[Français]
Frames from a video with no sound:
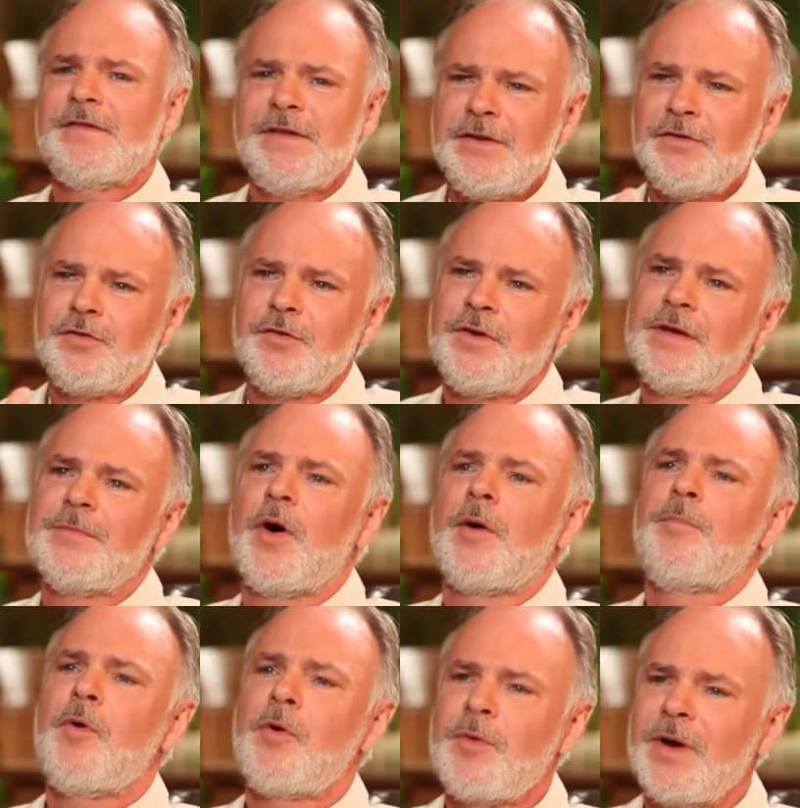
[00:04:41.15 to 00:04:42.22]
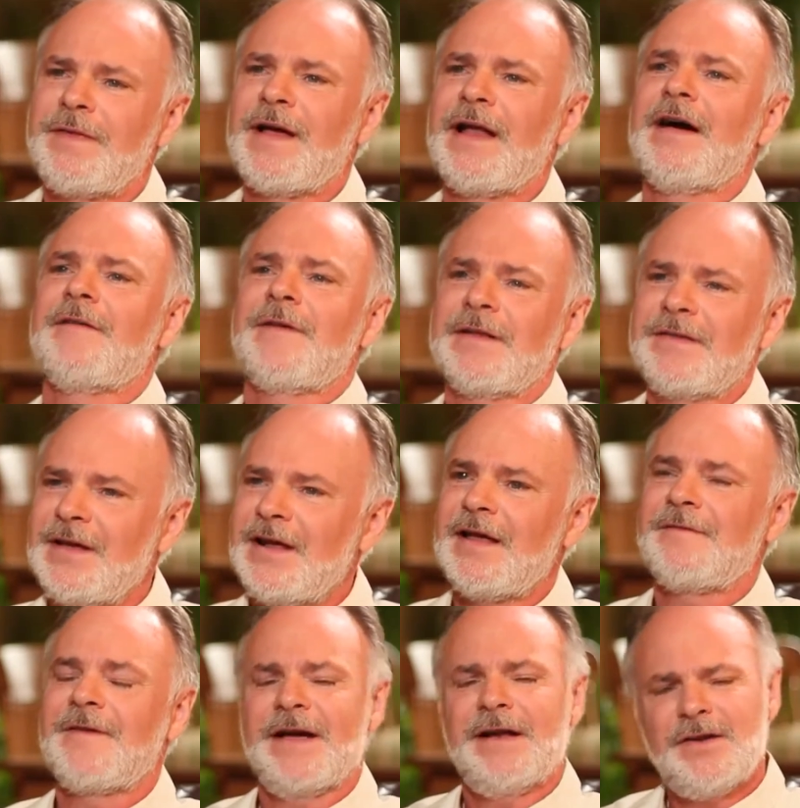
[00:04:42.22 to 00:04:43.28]
Si Dieu est bon, pourquoi telle affaire?
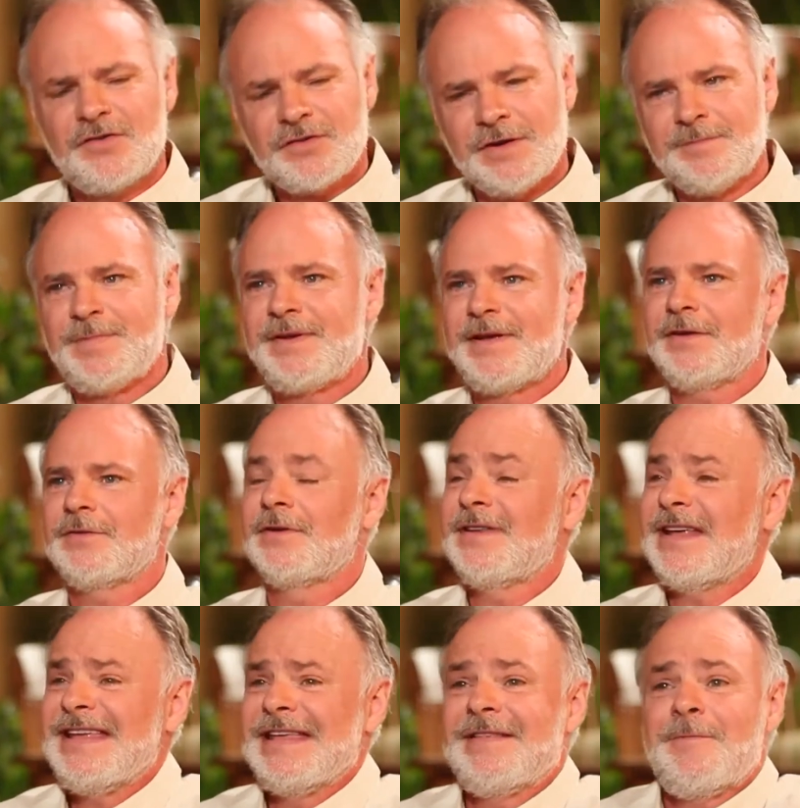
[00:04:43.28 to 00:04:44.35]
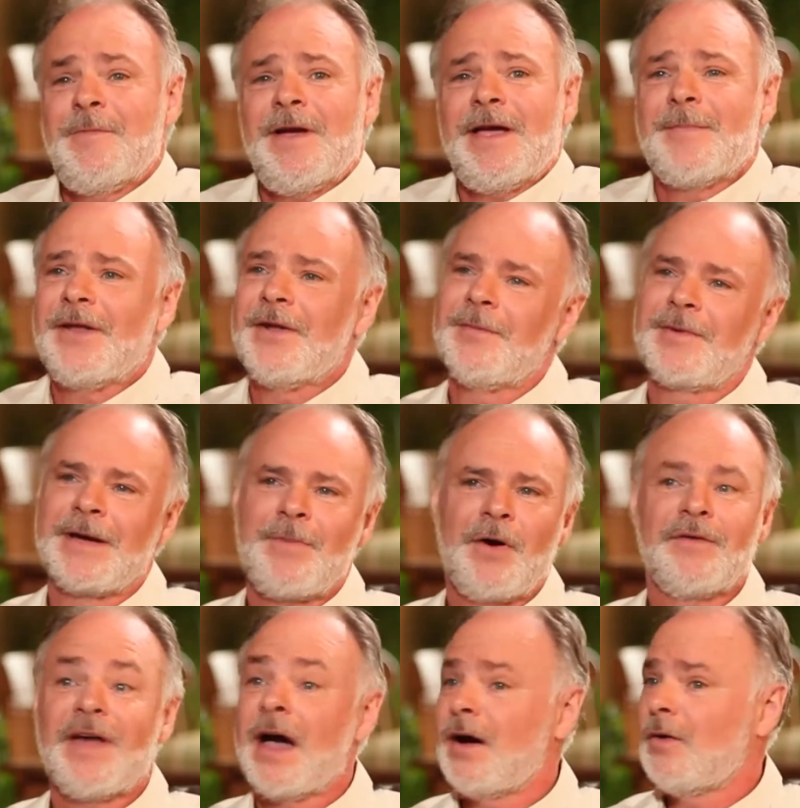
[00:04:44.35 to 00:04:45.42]
Telle affaire, là, je le piquais tout le temps. Il n'était pas capable de me
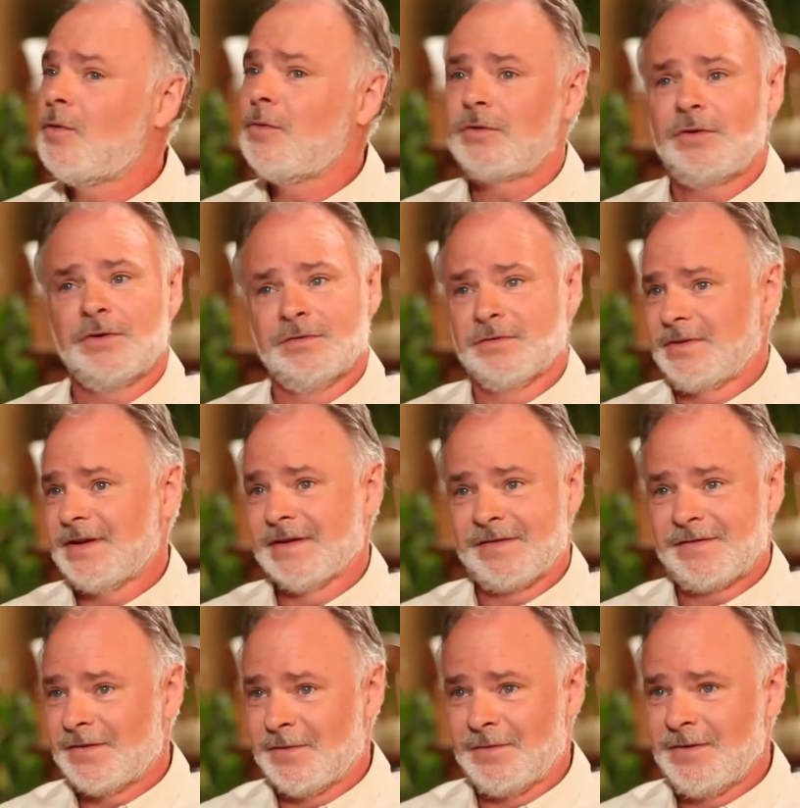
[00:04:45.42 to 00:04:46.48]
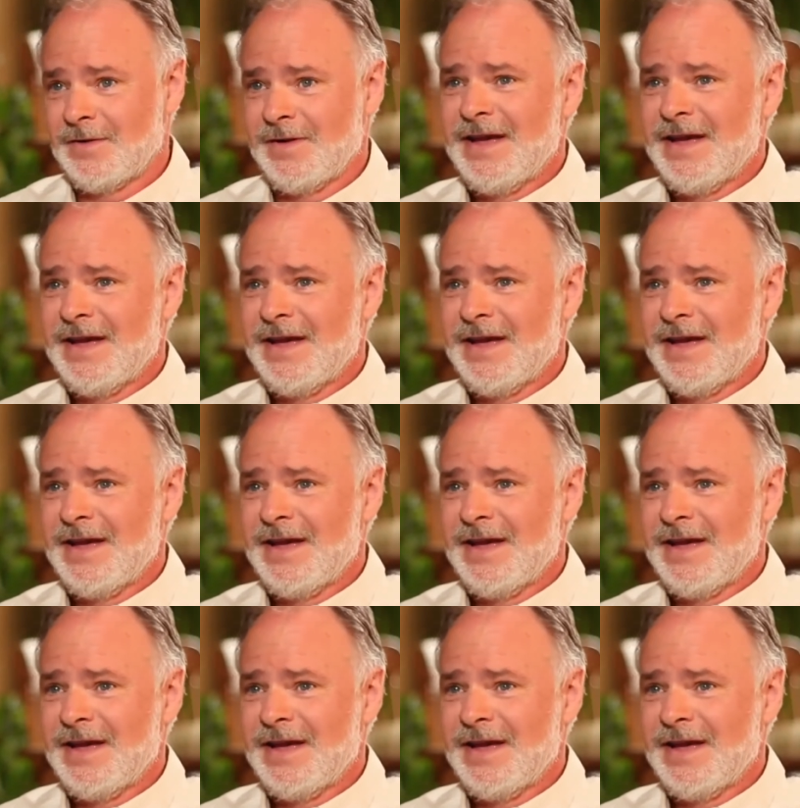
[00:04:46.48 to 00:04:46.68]
répondre à aucune question.